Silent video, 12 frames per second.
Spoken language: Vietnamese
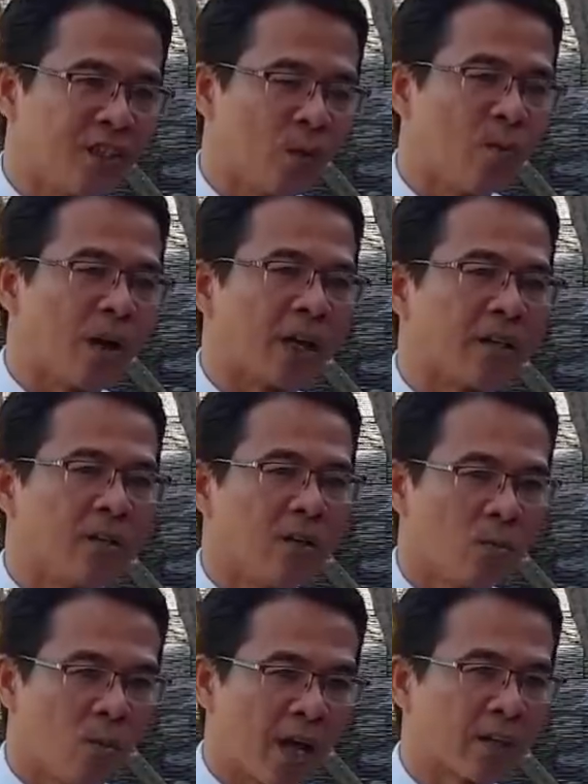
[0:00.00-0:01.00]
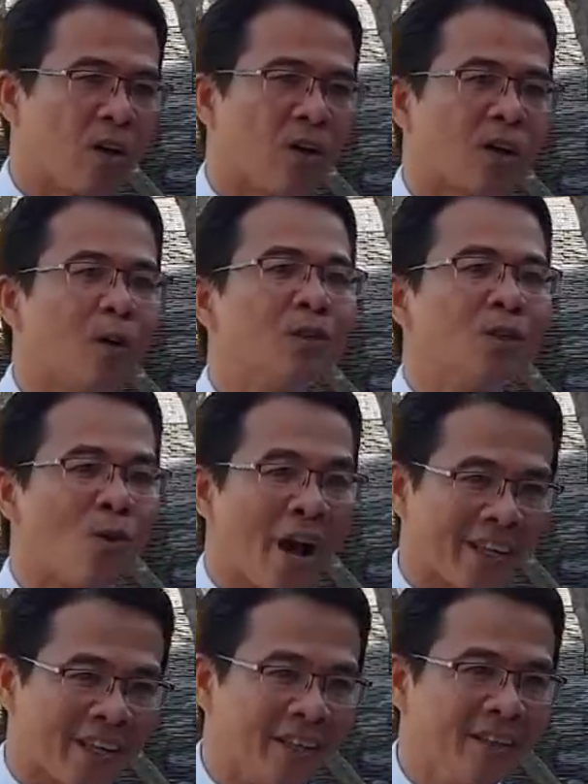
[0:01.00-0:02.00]
tín dụng của bạn hoàn toàn không được
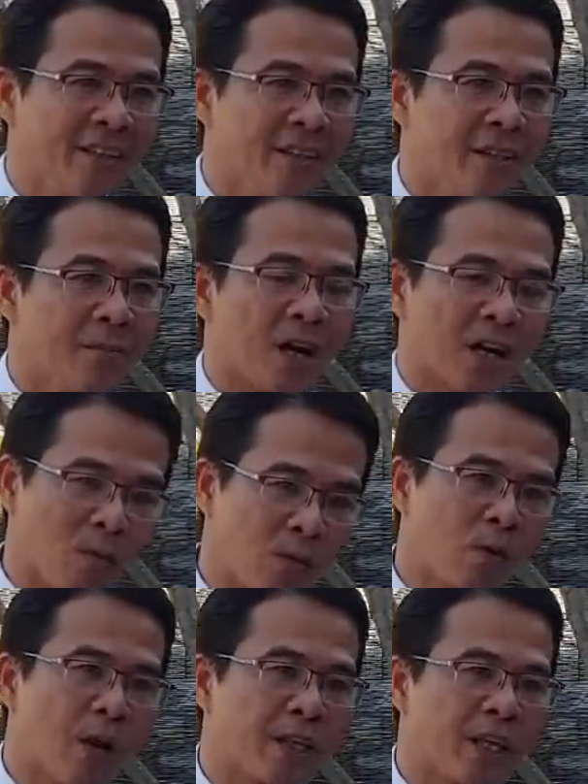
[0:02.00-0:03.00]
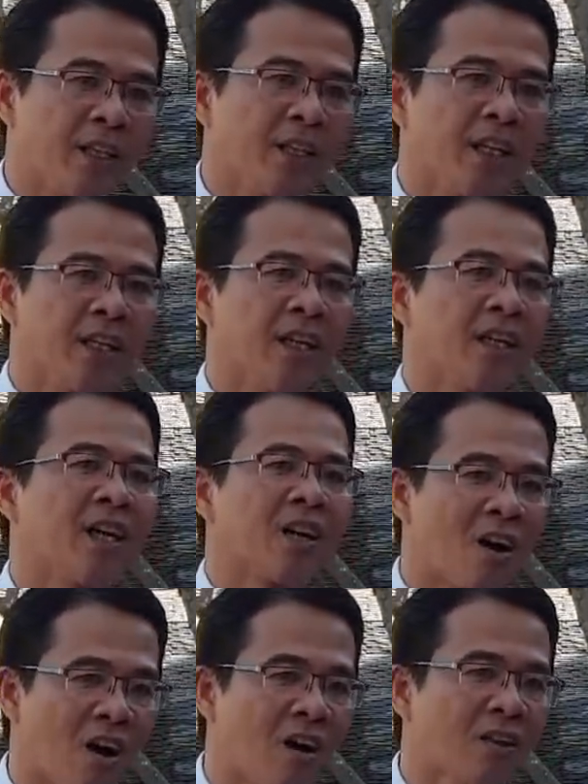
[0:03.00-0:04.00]
hoàn chỉnh, mà không được hoàn chỉnh thì rất là
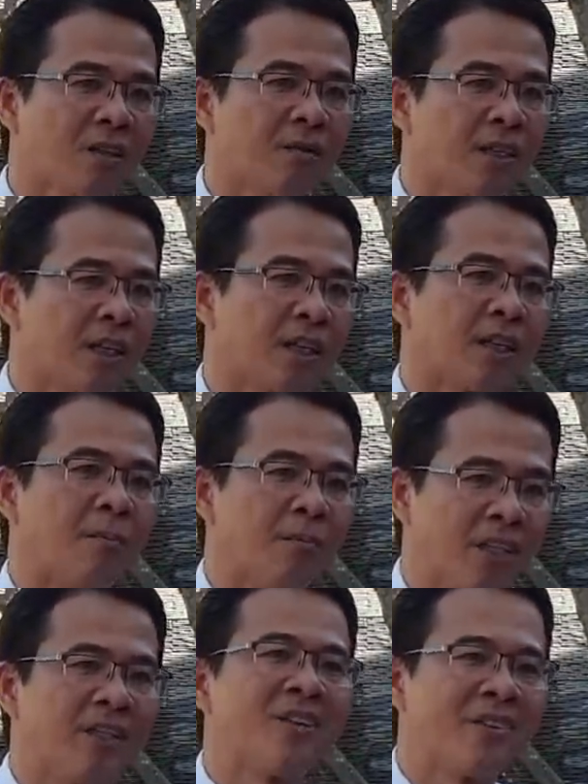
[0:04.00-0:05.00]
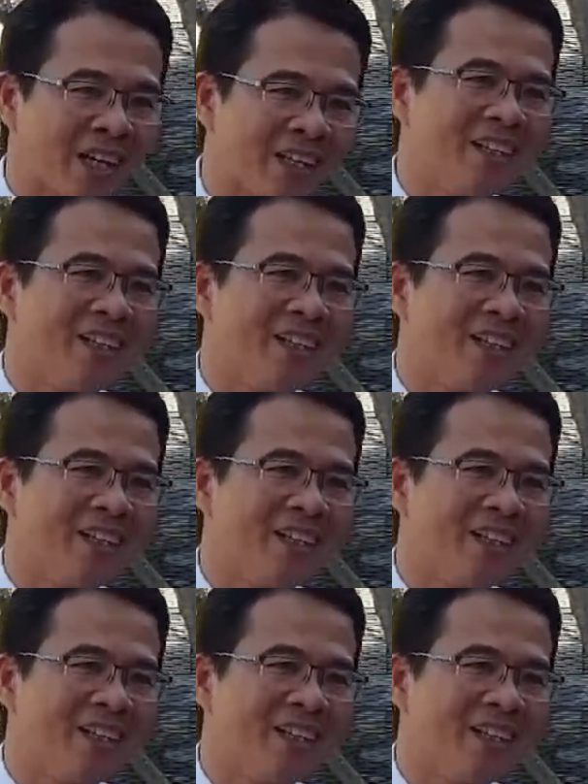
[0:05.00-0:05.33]
khó cho vấn đề thẩm định cho vay.